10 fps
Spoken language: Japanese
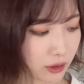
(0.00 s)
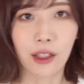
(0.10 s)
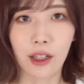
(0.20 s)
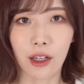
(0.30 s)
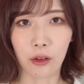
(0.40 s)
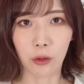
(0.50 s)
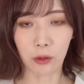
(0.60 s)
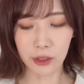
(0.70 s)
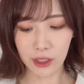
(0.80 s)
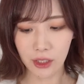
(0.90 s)
なんかこ
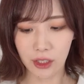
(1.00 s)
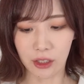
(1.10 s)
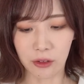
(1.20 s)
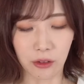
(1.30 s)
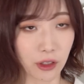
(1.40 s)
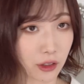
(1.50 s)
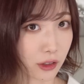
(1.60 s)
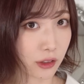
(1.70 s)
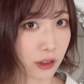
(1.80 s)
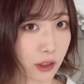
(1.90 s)
うおしゃれな人がやっ
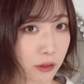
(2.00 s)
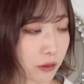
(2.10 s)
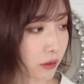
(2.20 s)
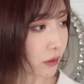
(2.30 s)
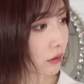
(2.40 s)
てるさあの